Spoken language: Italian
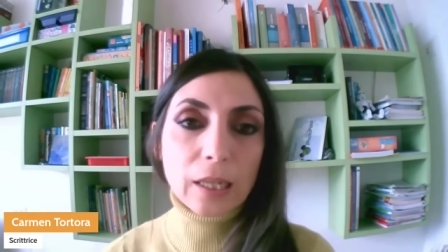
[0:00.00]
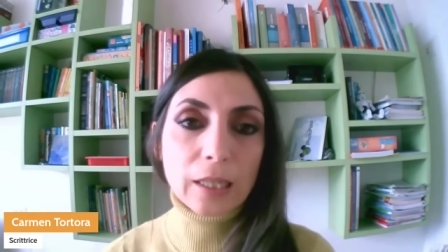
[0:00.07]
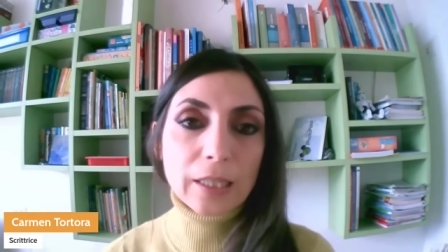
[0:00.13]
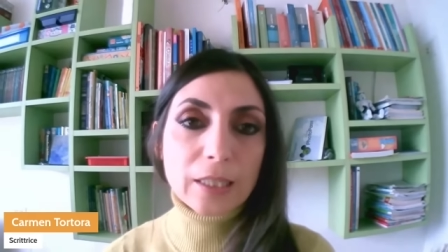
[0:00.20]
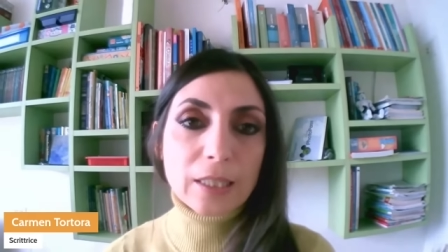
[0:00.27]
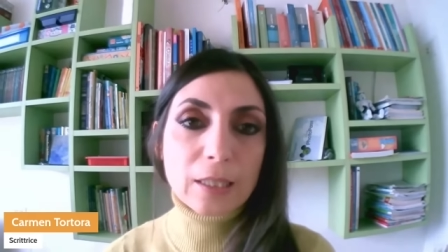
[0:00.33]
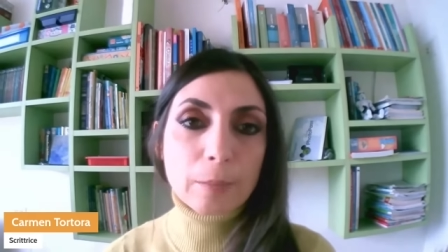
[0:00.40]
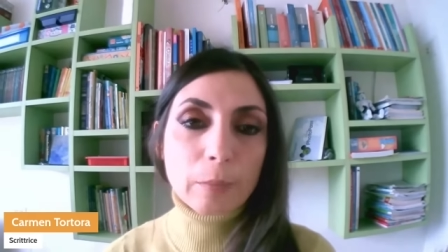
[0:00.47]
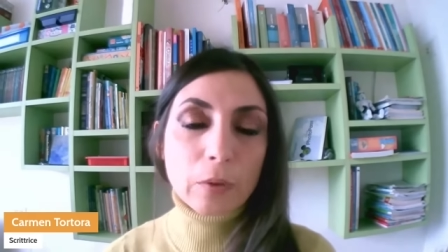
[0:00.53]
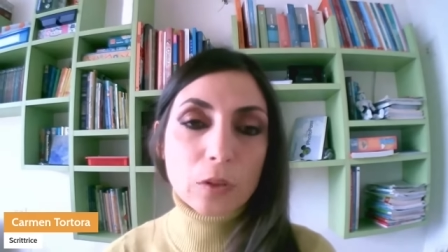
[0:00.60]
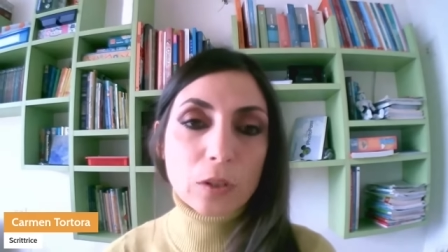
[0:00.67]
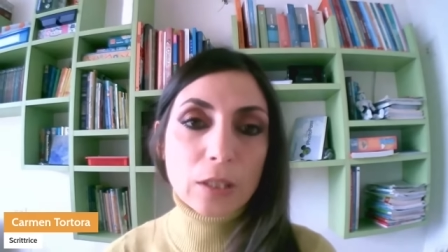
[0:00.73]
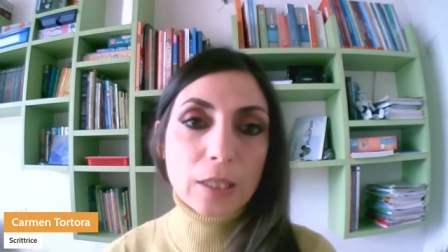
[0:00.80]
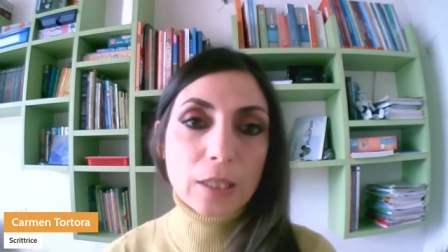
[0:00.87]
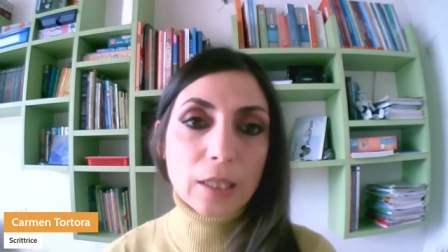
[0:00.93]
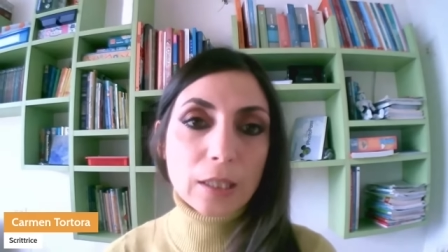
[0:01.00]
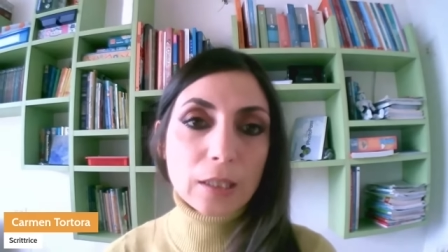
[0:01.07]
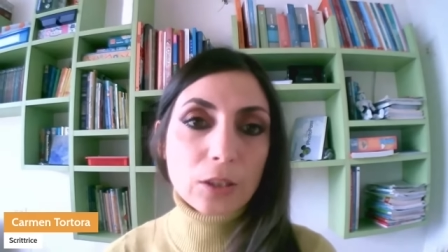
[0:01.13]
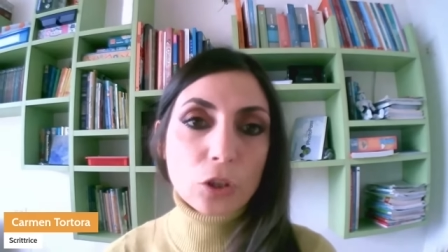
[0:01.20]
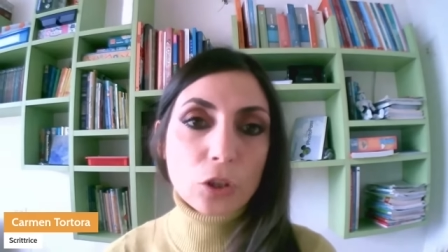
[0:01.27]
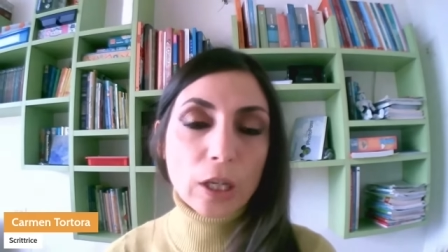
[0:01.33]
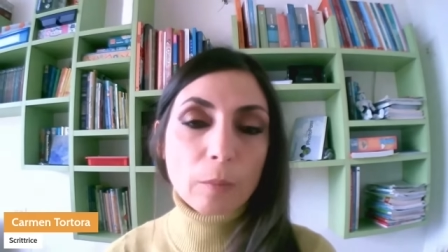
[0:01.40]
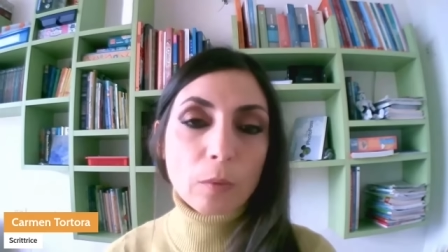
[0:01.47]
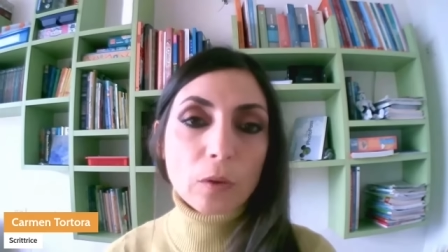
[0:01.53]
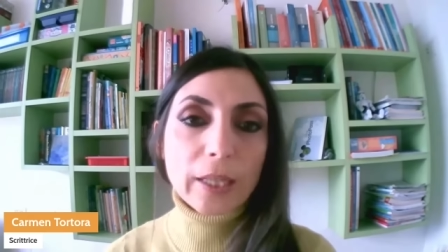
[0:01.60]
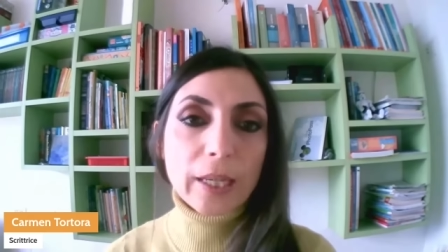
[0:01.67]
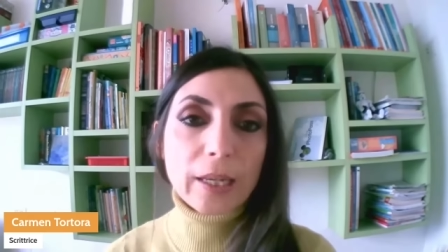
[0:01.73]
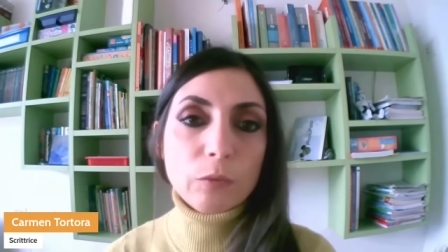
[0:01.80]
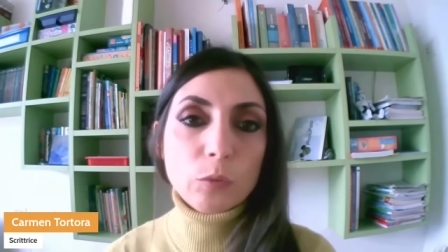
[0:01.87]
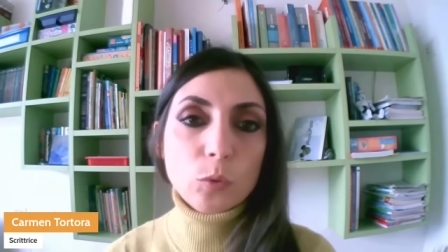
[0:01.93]
alle risposte diciamo,
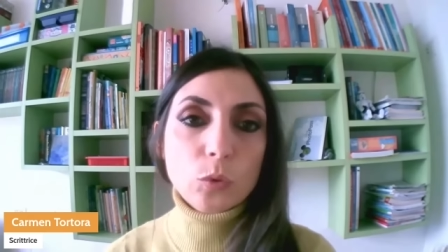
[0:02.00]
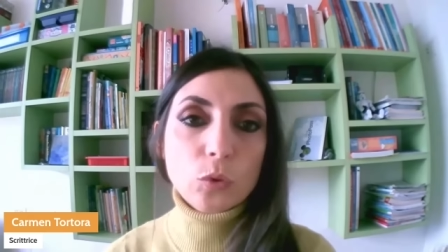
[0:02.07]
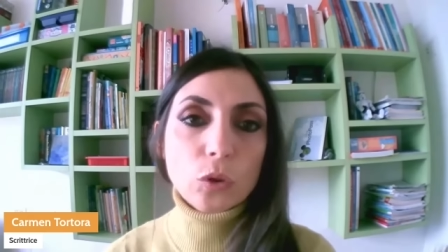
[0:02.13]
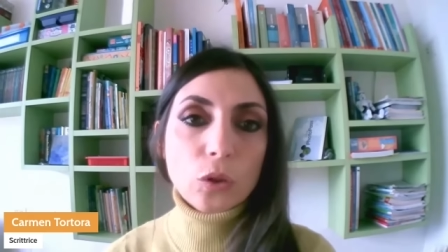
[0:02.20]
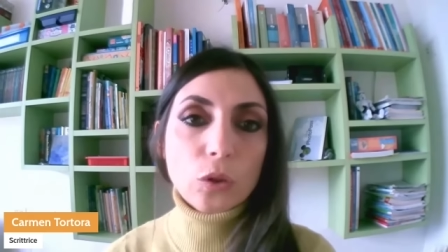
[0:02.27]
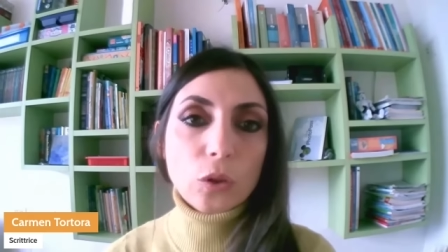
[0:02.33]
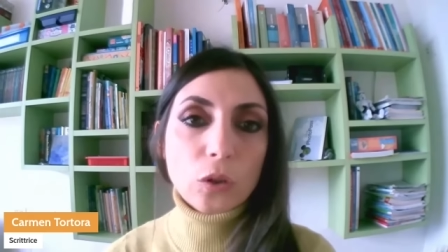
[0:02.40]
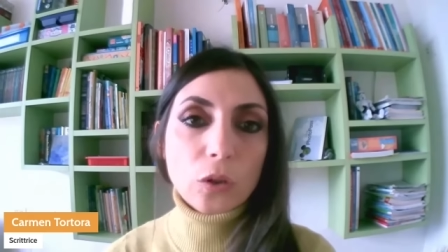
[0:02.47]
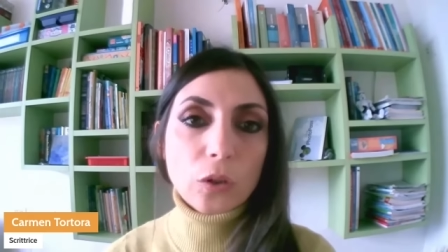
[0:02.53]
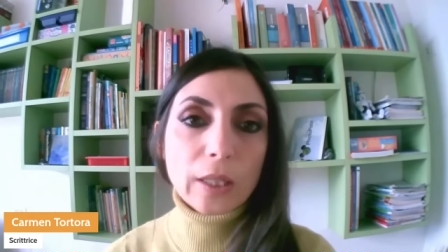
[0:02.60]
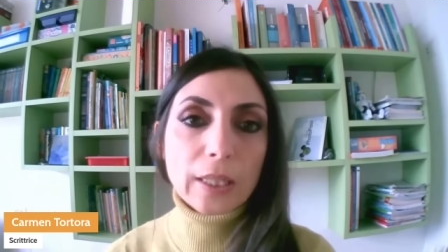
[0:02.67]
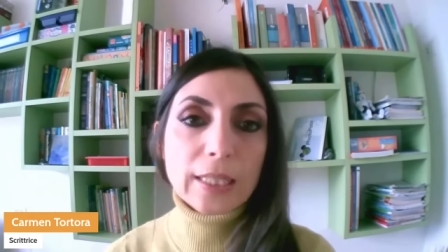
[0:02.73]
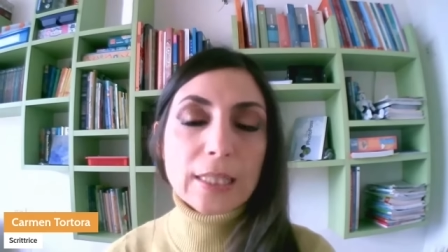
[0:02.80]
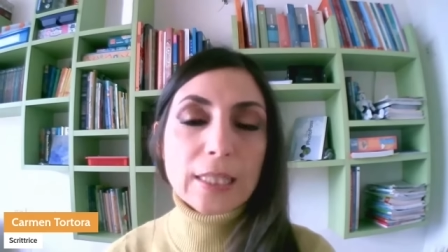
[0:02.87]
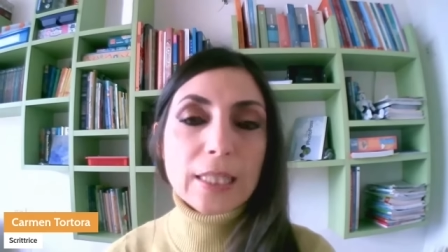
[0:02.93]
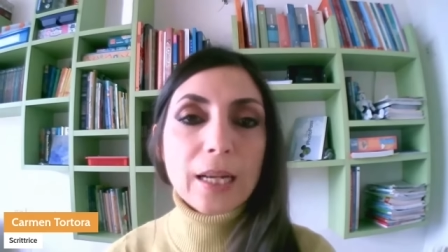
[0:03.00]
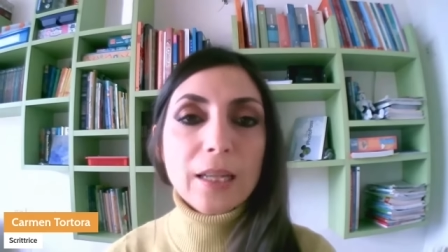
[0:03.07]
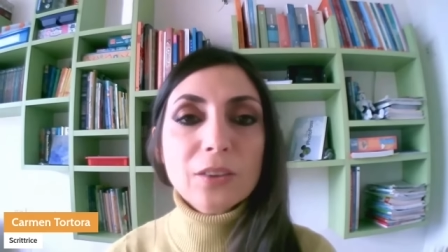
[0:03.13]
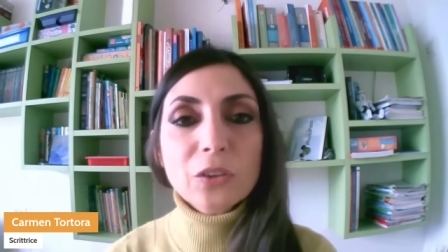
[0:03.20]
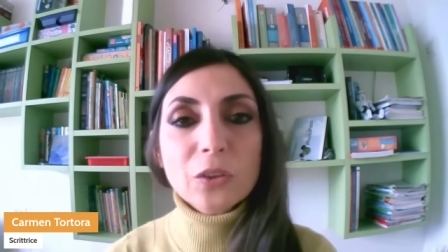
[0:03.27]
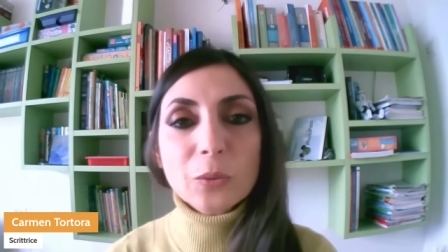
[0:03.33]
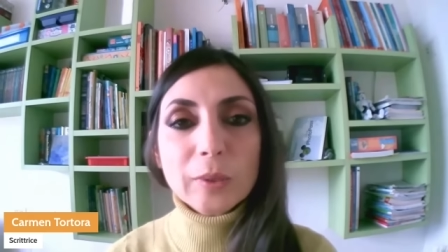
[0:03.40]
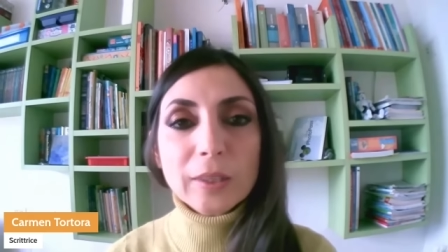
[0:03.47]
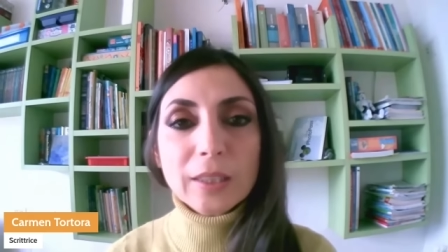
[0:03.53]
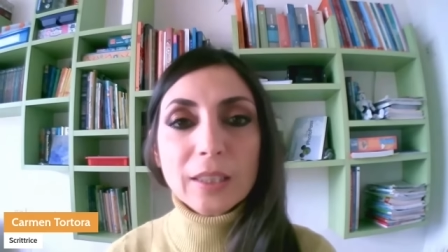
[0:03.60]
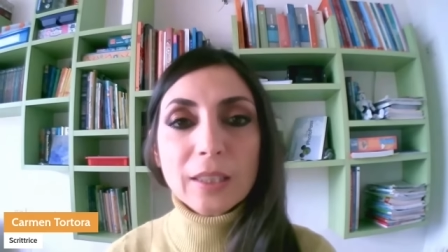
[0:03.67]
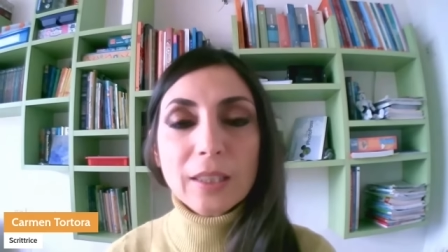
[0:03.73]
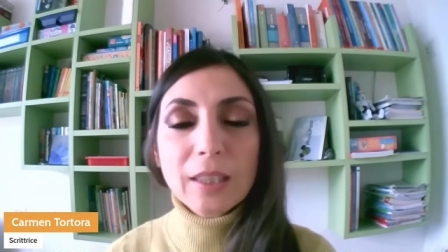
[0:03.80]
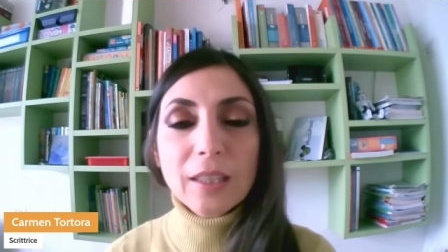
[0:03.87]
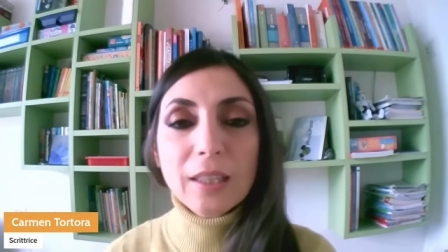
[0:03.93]
che ha avuto Alessandro,
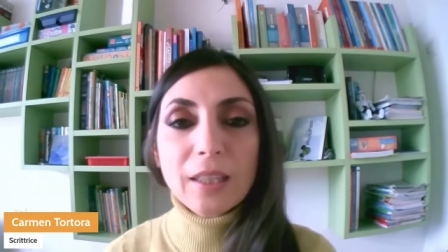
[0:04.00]
quindi